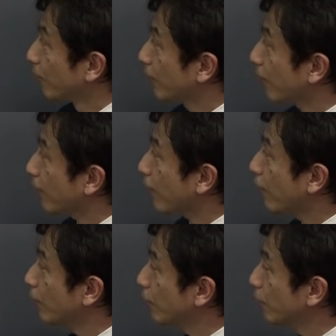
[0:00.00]
戦
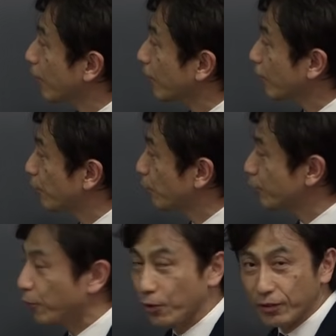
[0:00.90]
うような気持ち
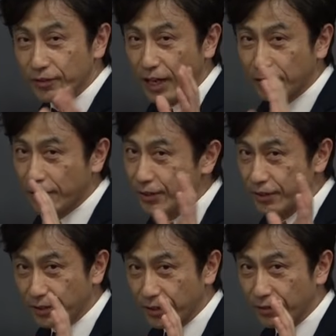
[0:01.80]
もなくなっ
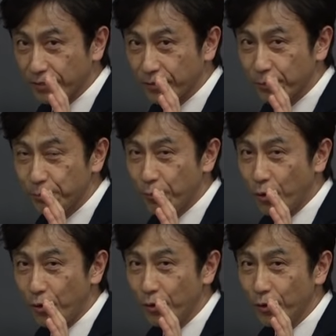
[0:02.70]
ちゃった。
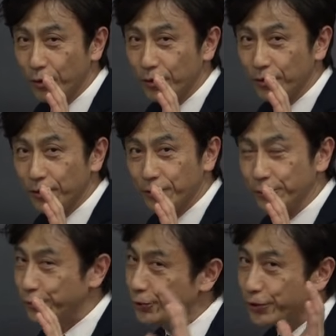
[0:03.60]
も
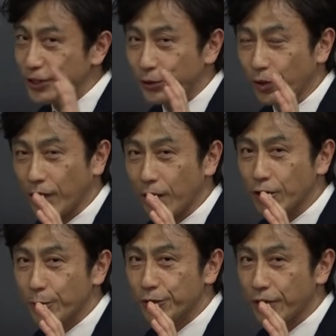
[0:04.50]
う宇宙人と戦う
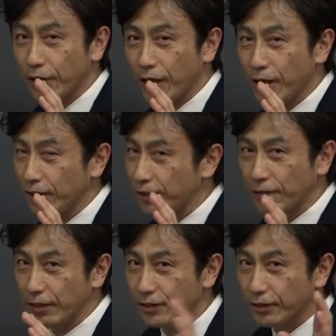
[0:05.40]
気持ちなんかな
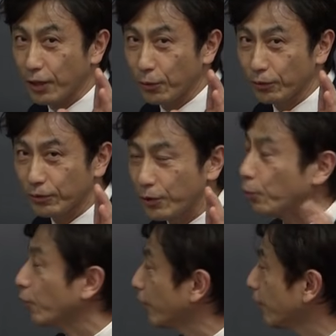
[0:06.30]
くなっちゃったよっていう
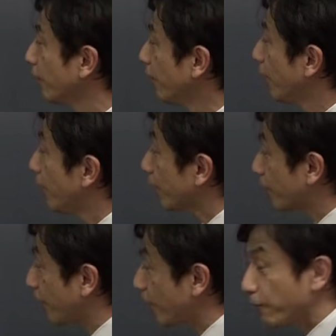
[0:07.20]
ことね。
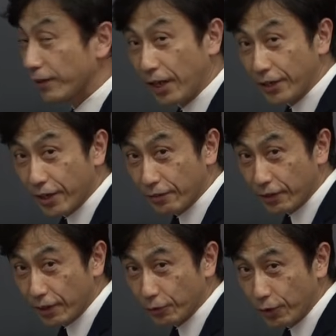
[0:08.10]
けりは何形につ
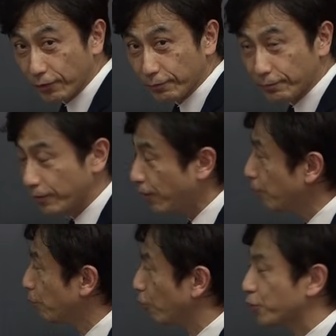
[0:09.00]
ながるのか。
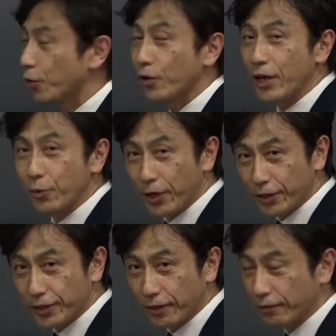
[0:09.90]
もちろん連用形
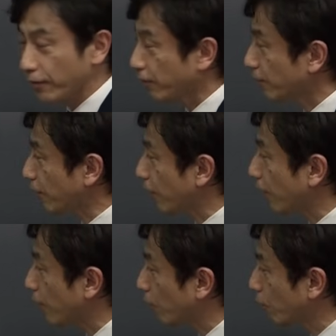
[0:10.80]
でした。だか
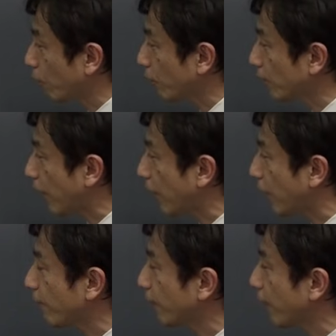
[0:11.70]
らこのな
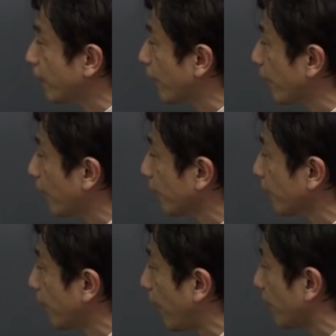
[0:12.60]
は何形か、
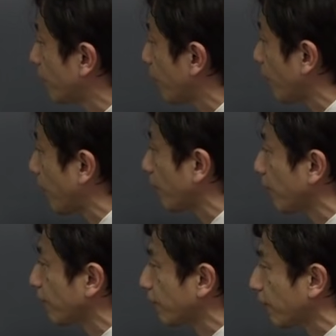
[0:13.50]
活用形は
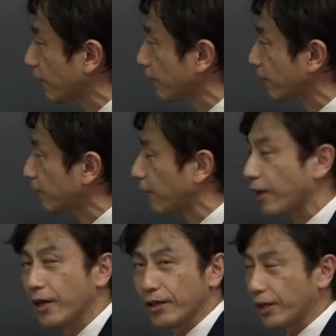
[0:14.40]
何ですかっ
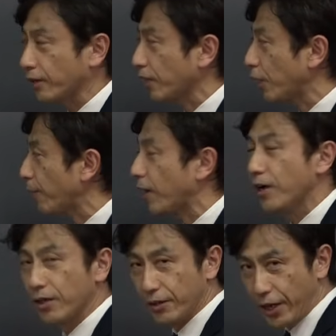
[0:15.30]
て聞かれたならば
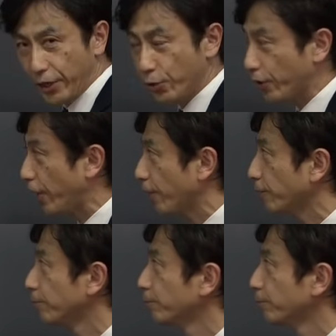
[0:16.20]
連用形。